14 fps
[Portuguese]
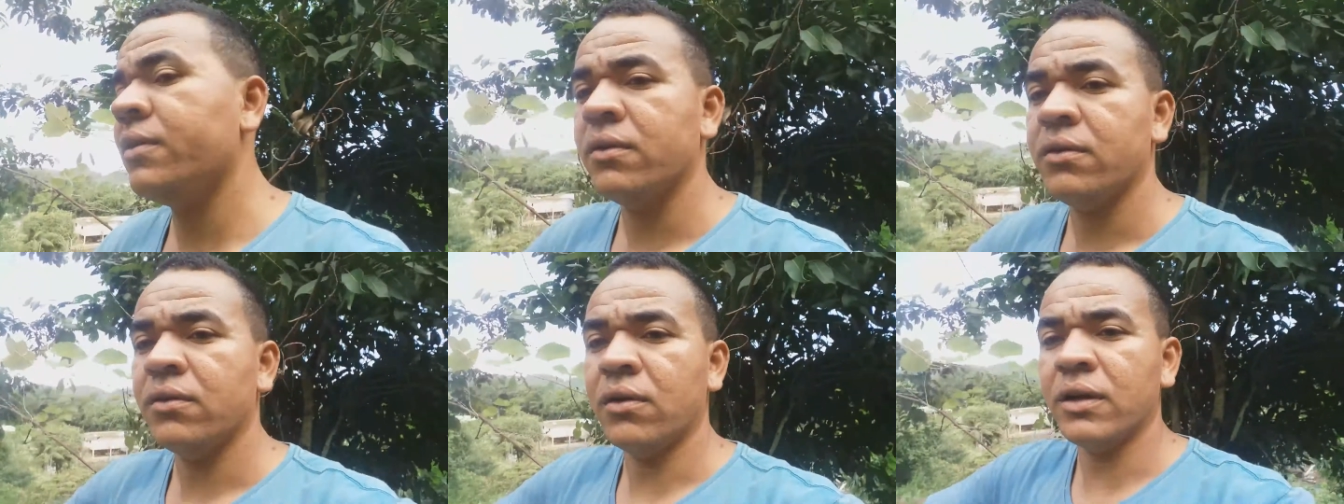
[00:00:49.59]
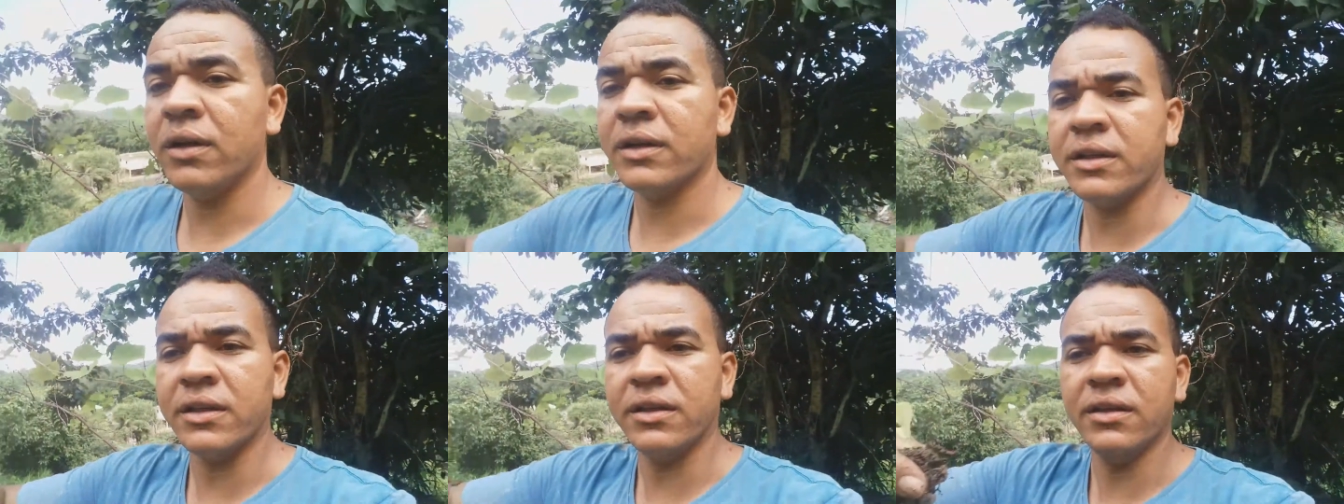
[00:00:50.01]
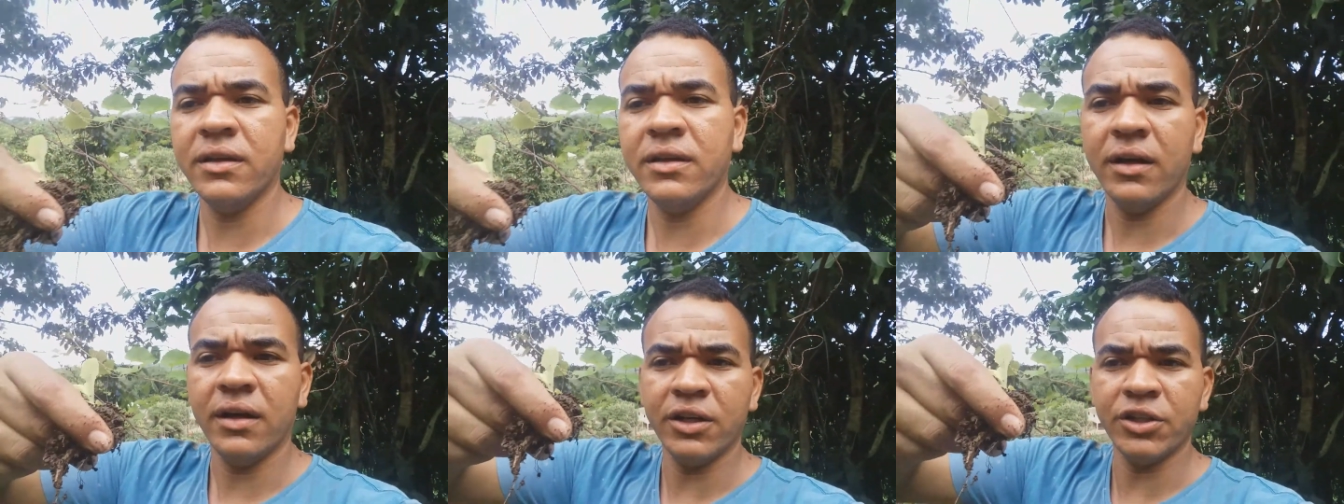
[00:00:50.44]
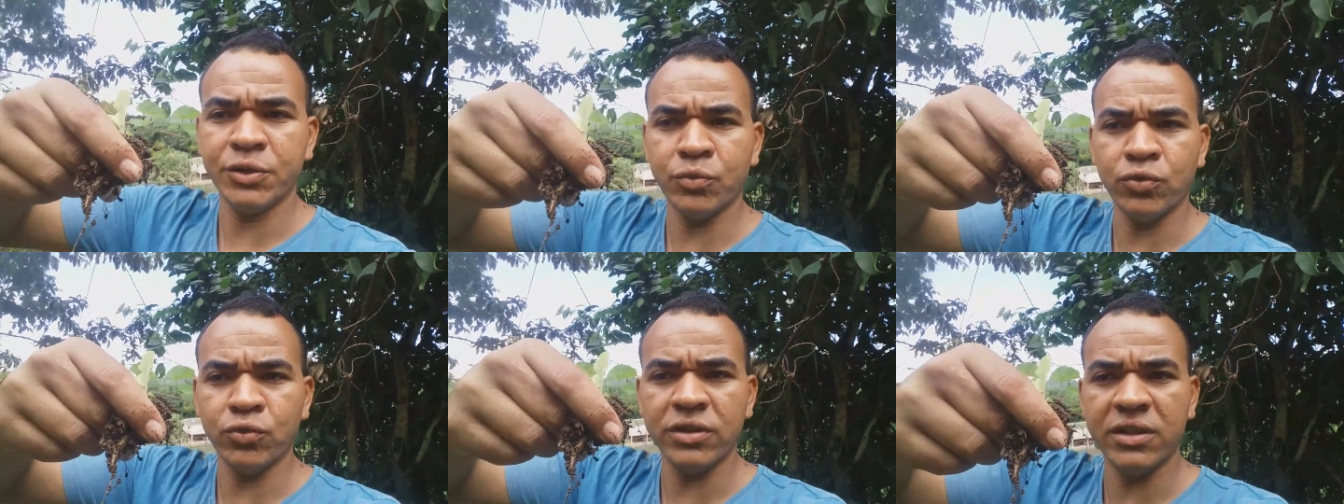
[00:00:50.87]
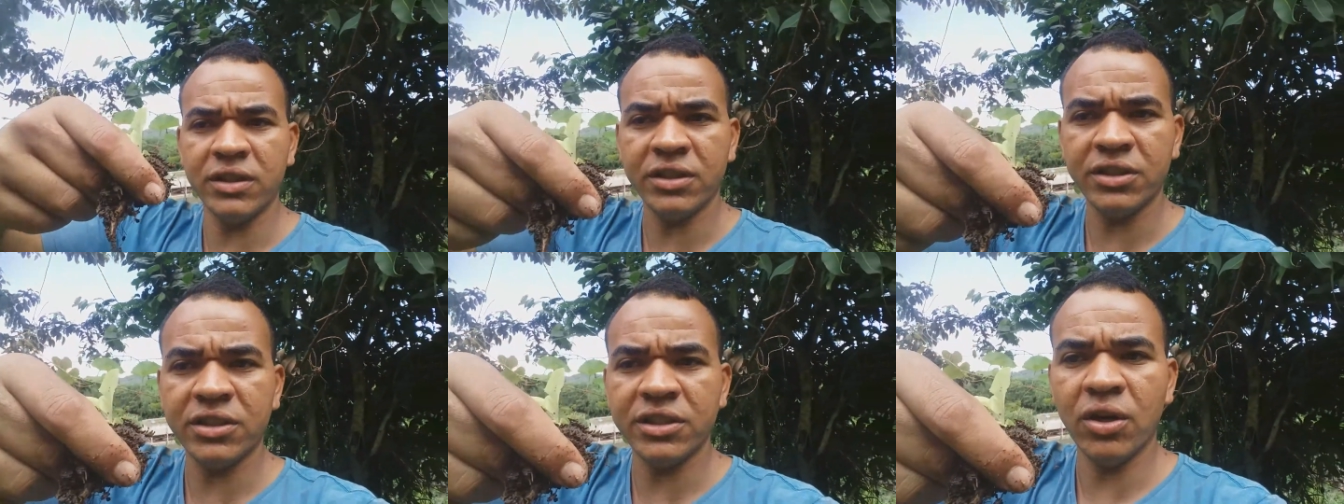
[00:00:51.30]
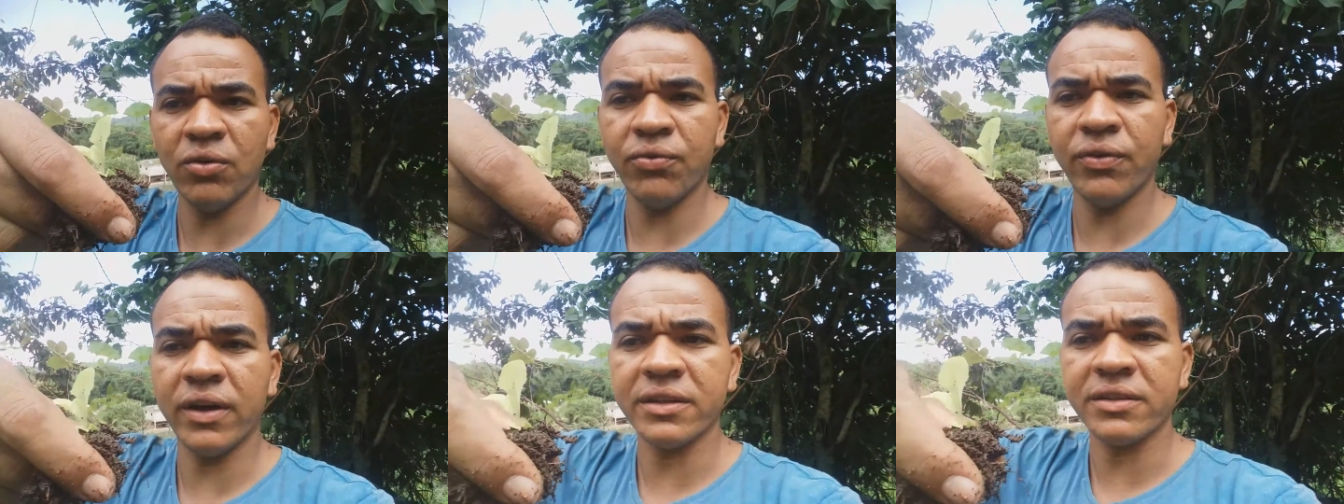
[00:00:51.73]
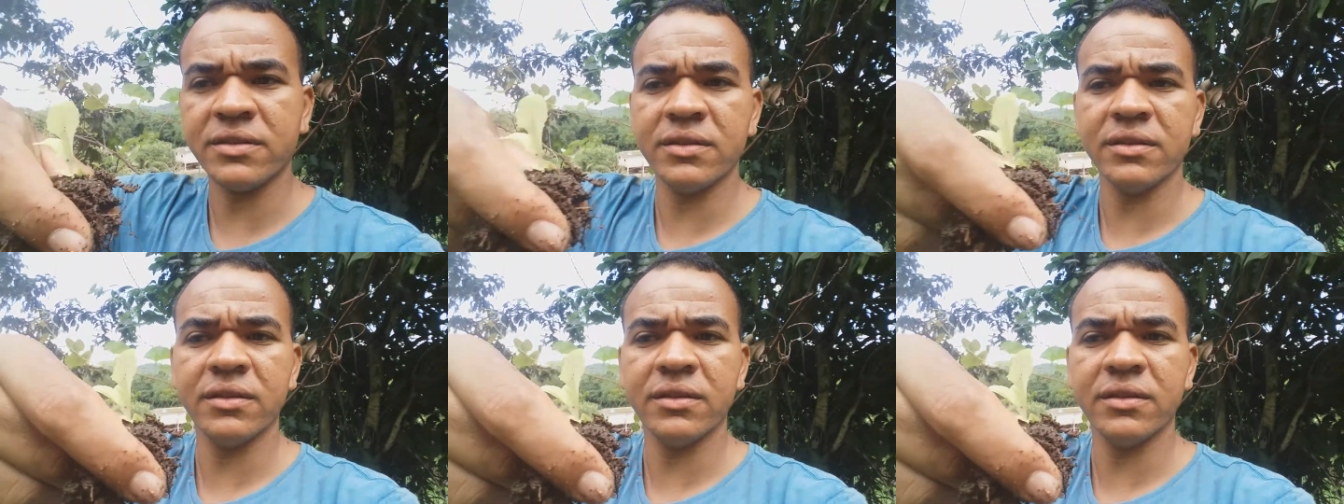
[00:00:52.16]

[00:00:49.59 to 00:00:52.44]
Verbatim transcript: Olha aqui as mudinhas de alface.